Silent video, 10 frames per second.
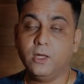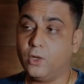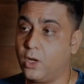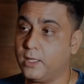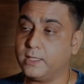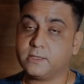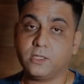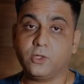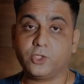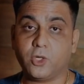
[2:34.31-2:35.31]
लॉन्ग डिस्टेंस
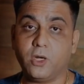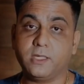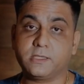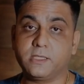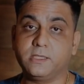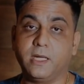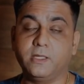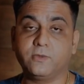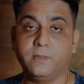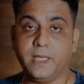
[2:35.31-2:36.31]
और शॉर्ट डिस्टेंस
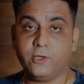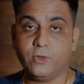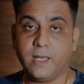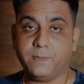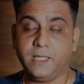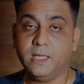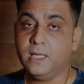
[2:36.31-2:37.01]
जर्नीज विल मेक यू हैप्पी